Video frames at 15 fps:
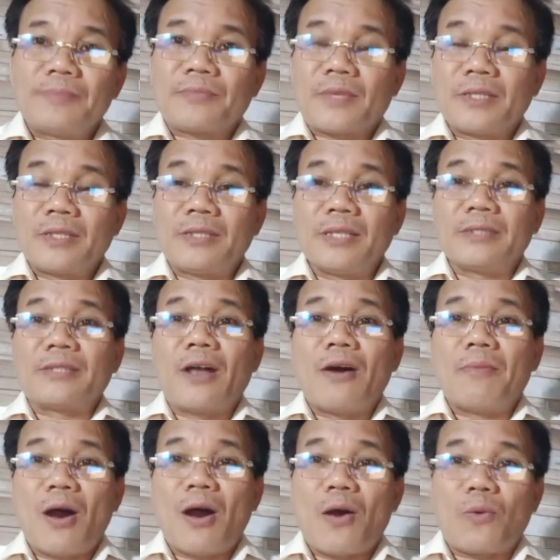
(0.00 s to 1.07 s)
cái sự
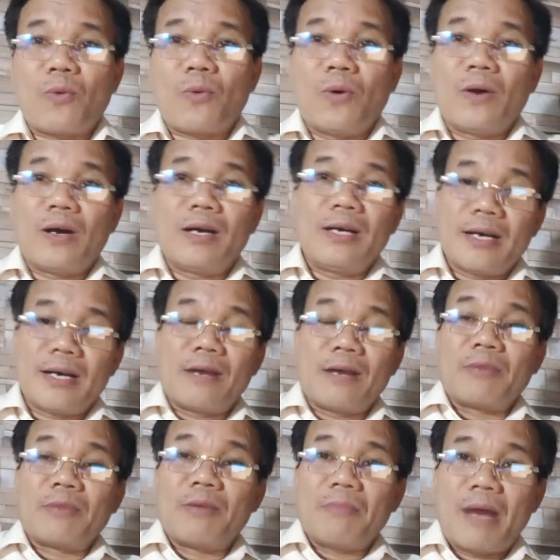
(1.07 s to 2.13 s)
tò mò của
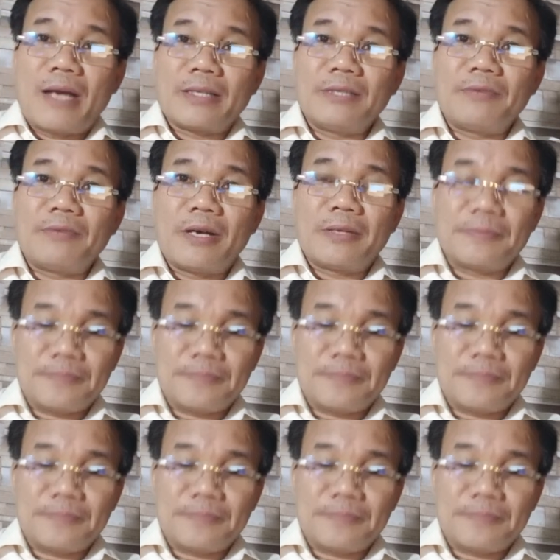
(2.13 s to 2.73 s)
cộng đồng mạng như vậy.